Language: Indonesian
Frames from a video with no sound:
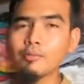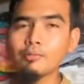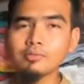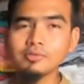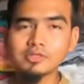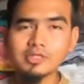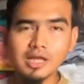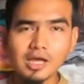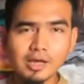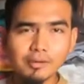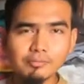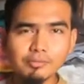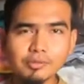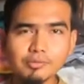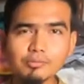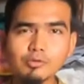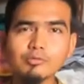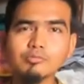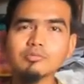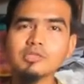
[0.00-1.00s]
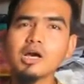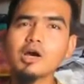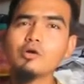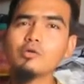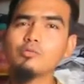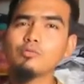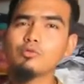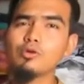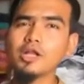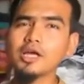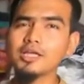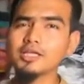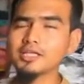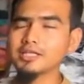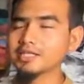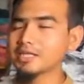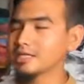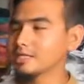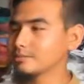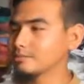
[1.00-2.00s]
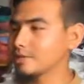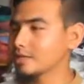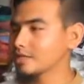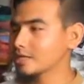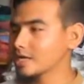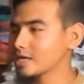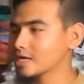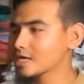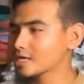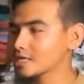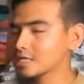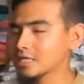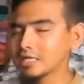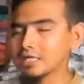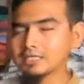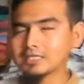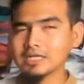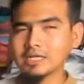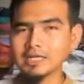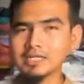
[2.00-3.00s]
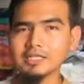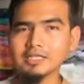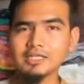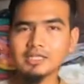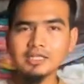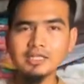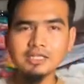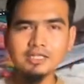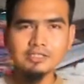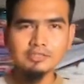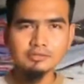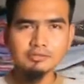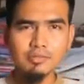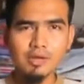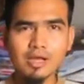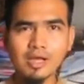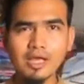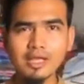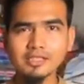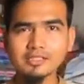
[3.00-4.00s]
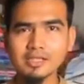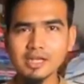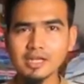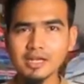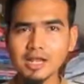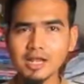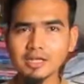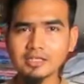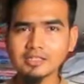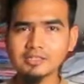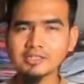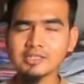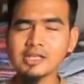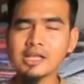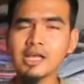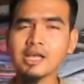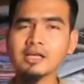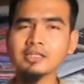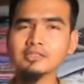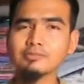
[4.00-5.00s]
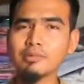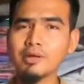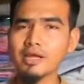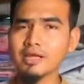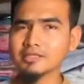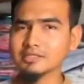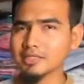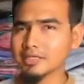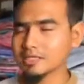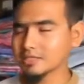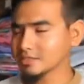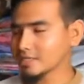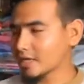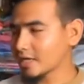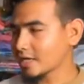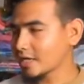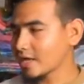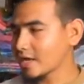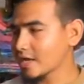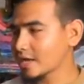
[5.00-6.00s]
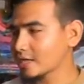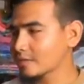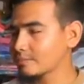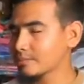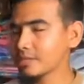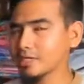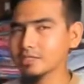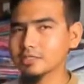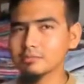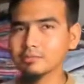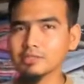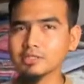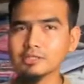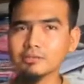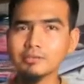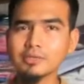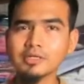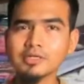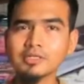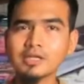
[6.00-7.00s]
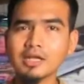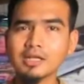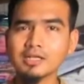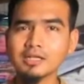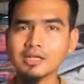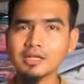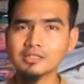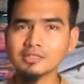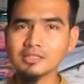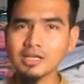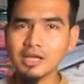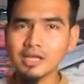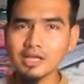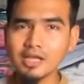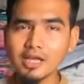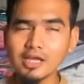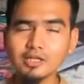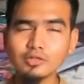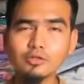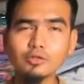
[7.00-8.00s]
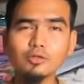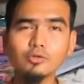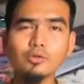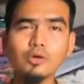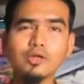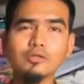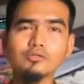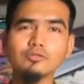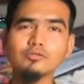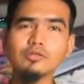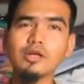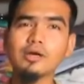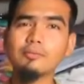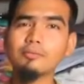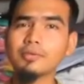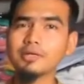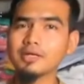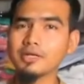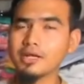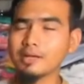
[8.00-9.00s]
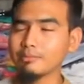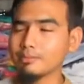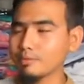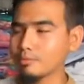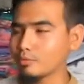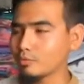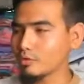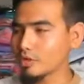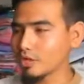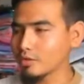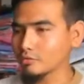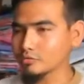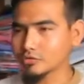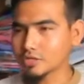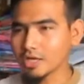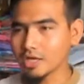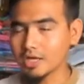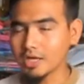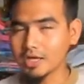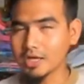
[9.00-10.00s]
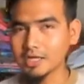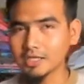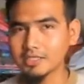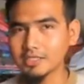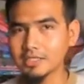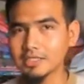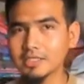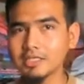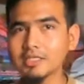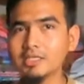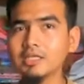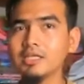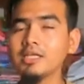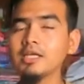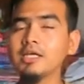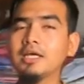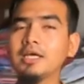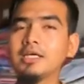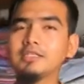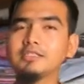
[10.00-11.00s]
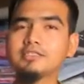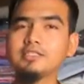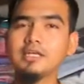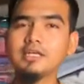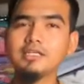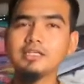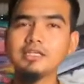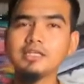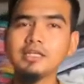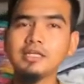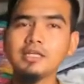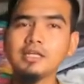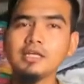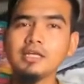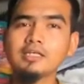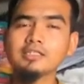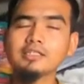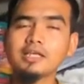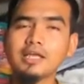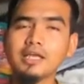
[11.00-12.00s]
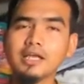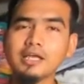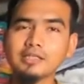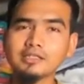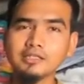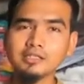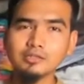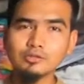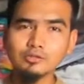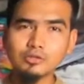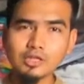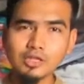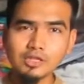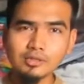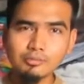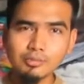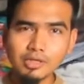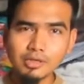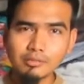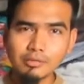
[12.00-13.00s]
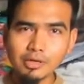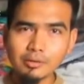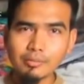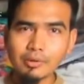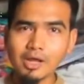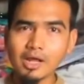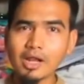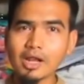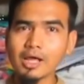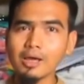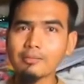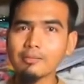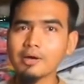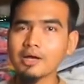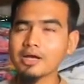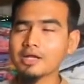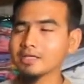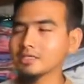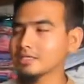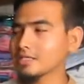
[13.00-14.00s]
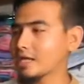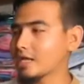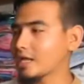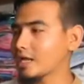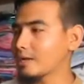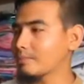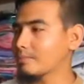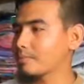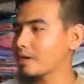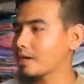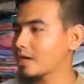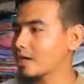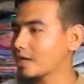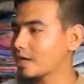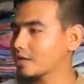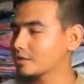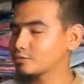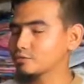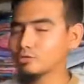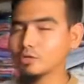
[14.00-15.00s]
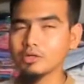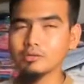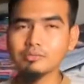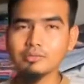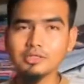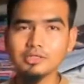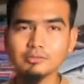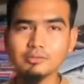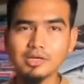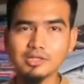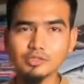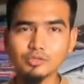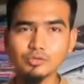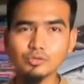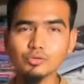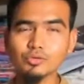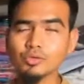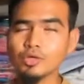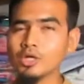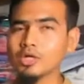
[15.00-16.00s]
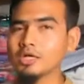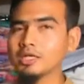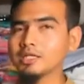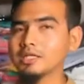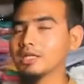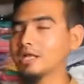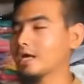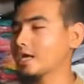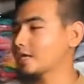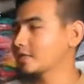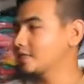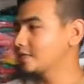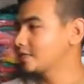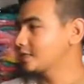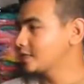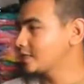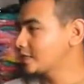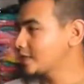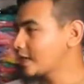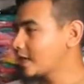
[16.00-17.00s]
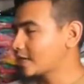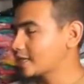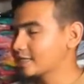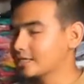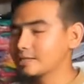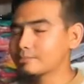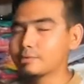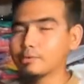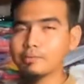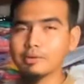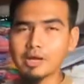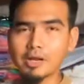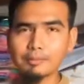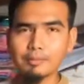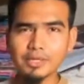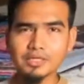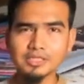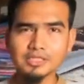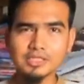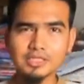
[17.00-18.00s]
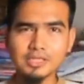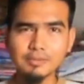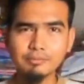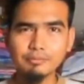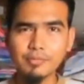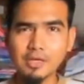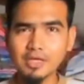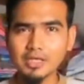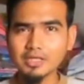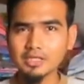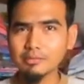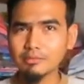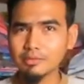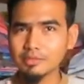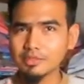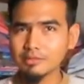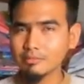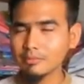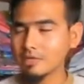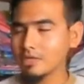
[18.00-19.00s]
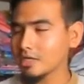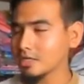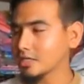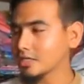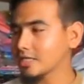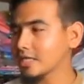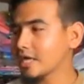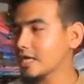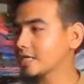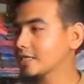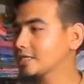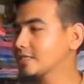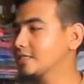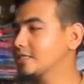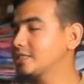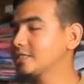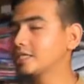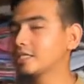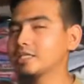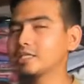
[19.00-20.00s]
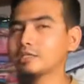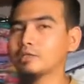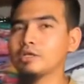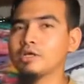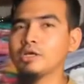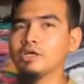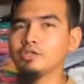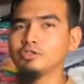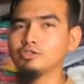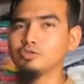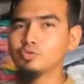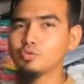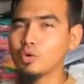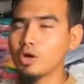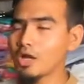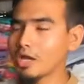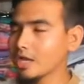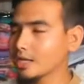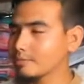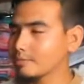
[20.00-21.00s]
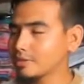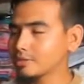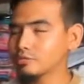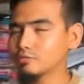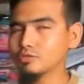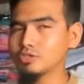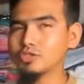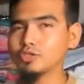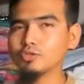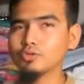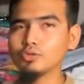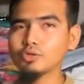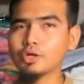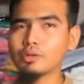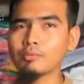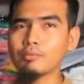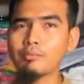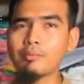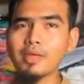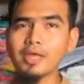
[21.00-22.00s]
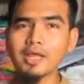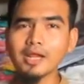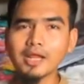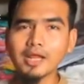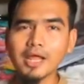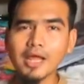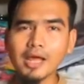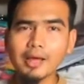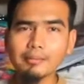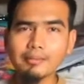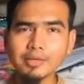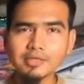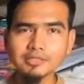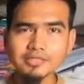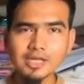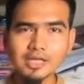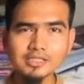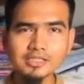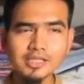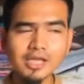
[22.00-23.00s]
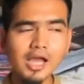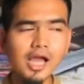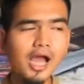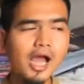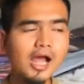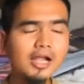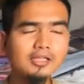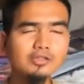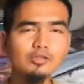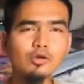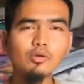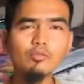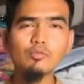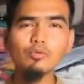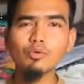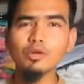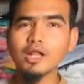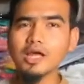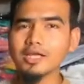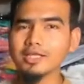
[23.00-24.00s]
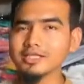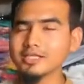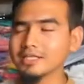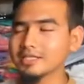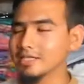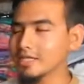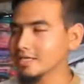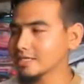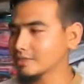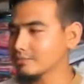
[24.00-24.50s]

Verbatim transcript: tapi belum tahu mulainya dari mana. Nah, ini sebagai saran ya, sebagai saran saya kepada teman-teman karena saya duluan sudah pernah memulai usaha ini. Jadi, saya tentunya lebih berpengalaman dalam hal jual beli baju. Nah, ini ada beberapa tip bagi teman-teman yang ingin jualan baju tidur, merek apa saja atau mulainya dari